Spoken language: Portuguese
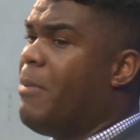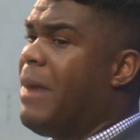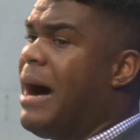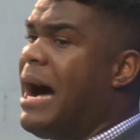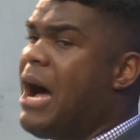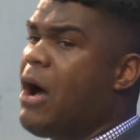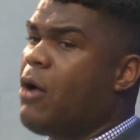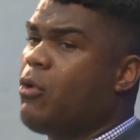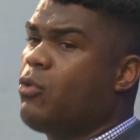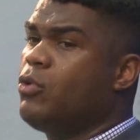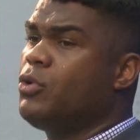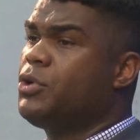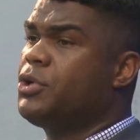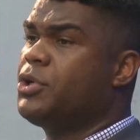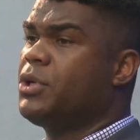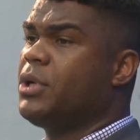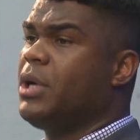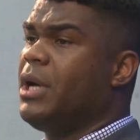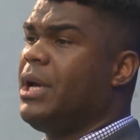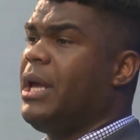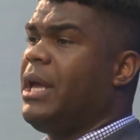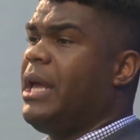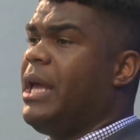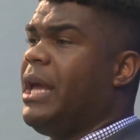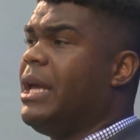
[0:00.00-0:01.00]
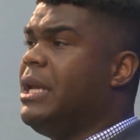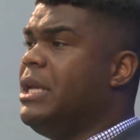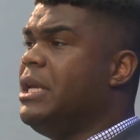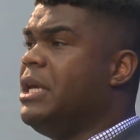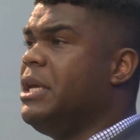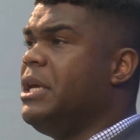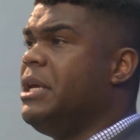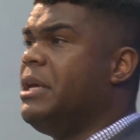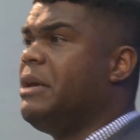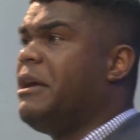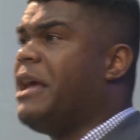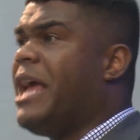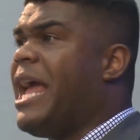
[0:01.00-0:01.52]
Marcos
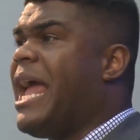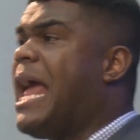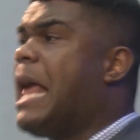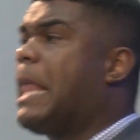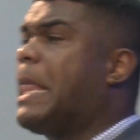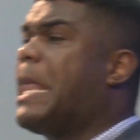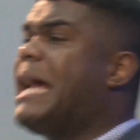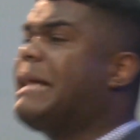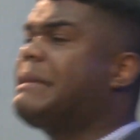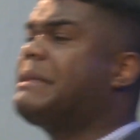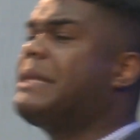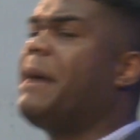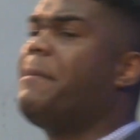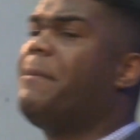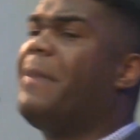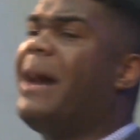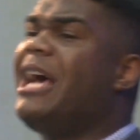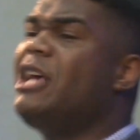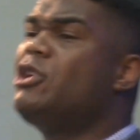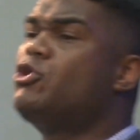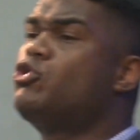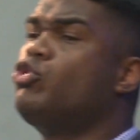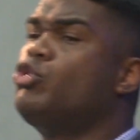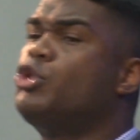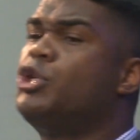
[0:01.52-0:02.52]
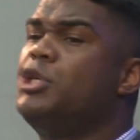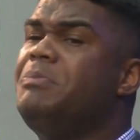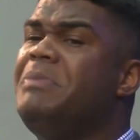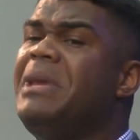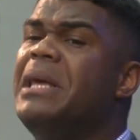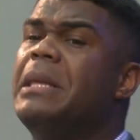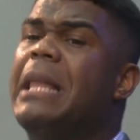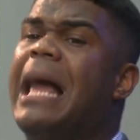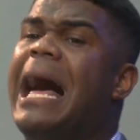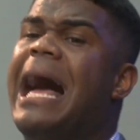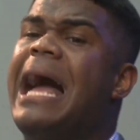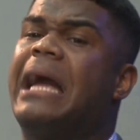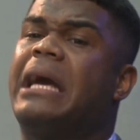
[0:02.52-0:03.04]
ele relata mais os
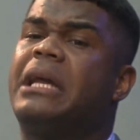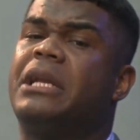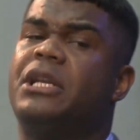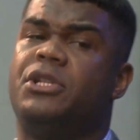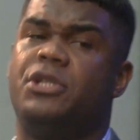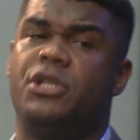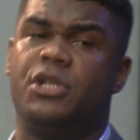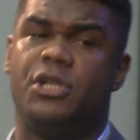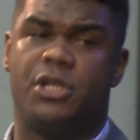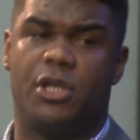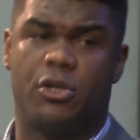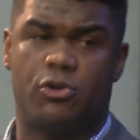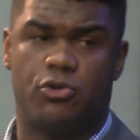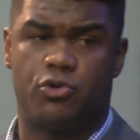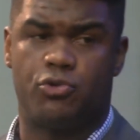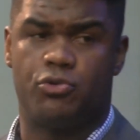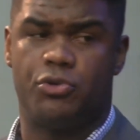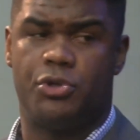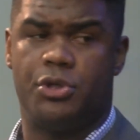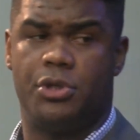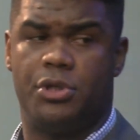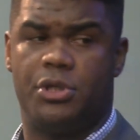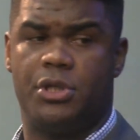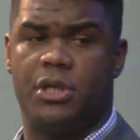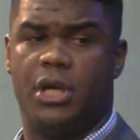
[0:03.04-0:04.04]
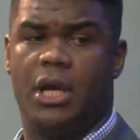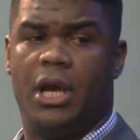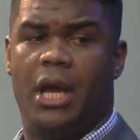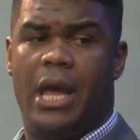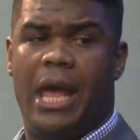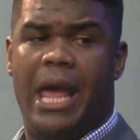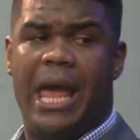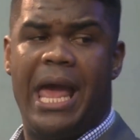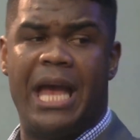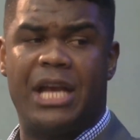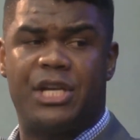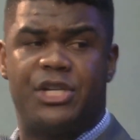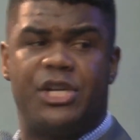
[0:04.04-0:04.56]
milagres de Jesus.
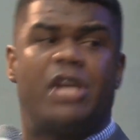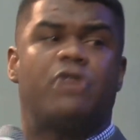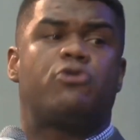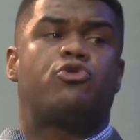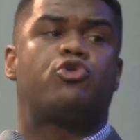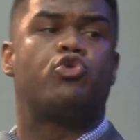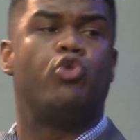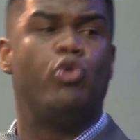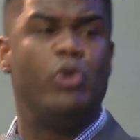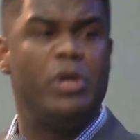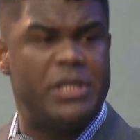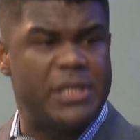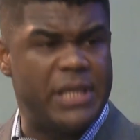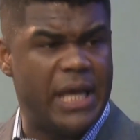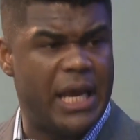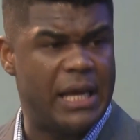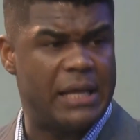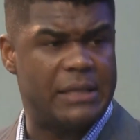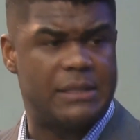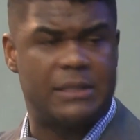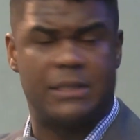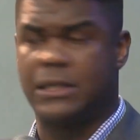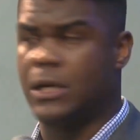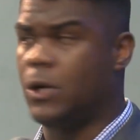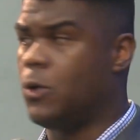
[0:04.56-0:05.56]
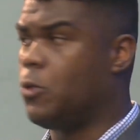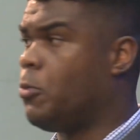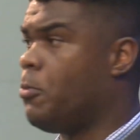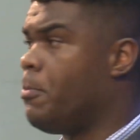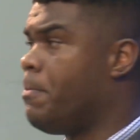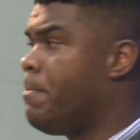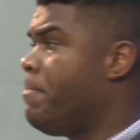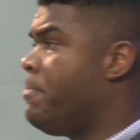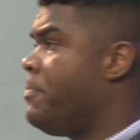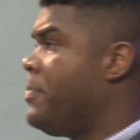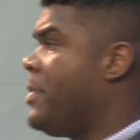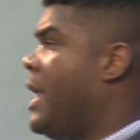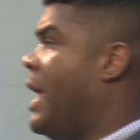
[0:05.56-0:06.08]
É Jesus em ação,
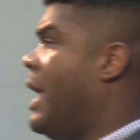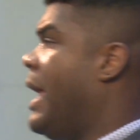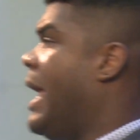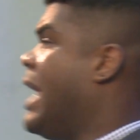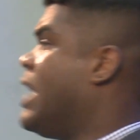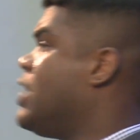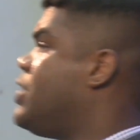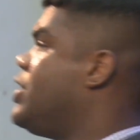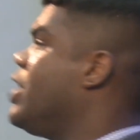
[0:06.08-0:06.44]
é